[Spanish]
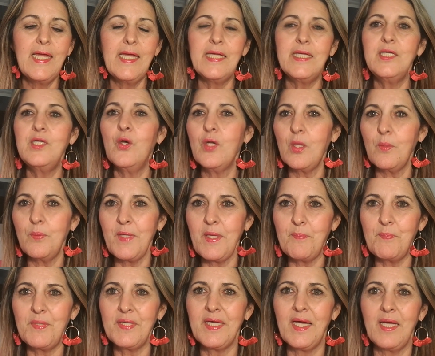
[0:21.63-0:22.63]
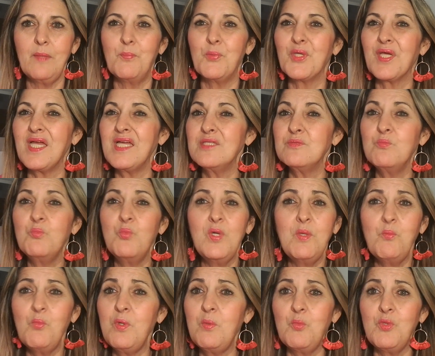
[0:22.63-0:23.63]
Y ahora os voy a explicar porque es muy,
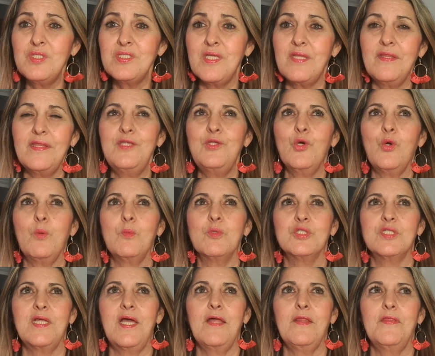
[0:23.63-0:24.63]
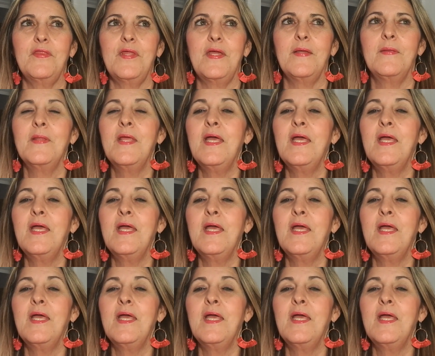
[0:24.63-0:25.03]
muy, muy sencillo cómo se hace.